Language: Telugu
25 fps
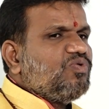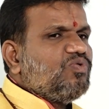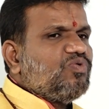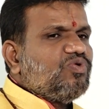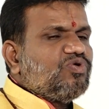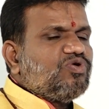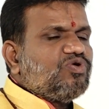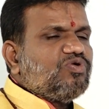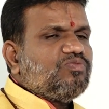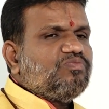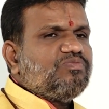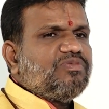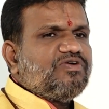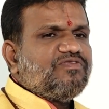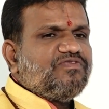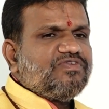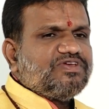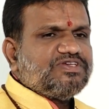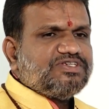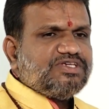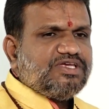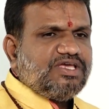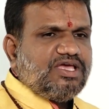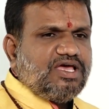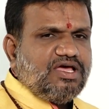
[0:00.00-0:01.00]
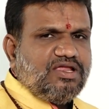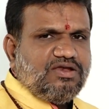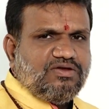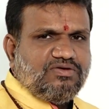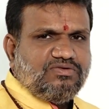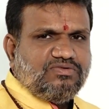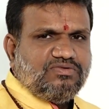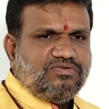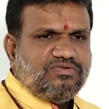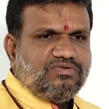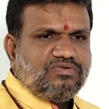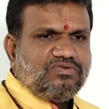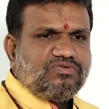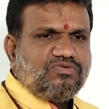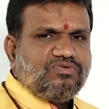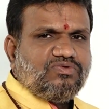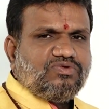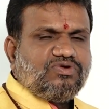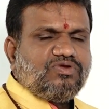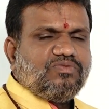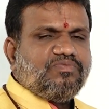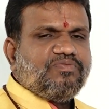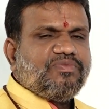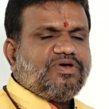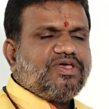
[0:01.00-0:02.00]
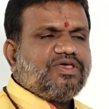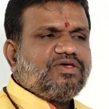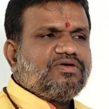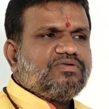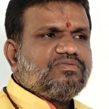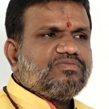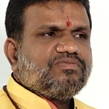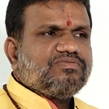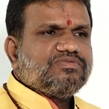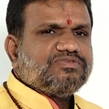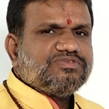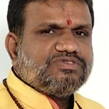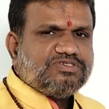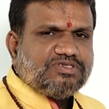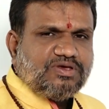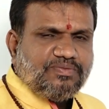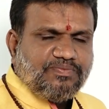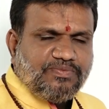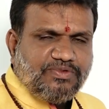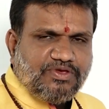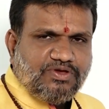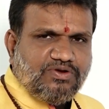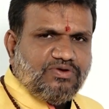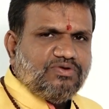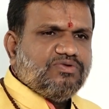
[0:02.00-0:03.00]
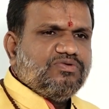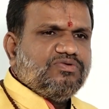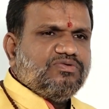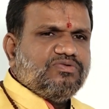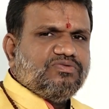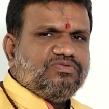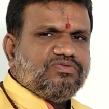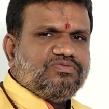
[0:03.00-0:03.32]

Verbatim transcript: కుటుంబ విషయాలు కుటుంబ సభ్యులు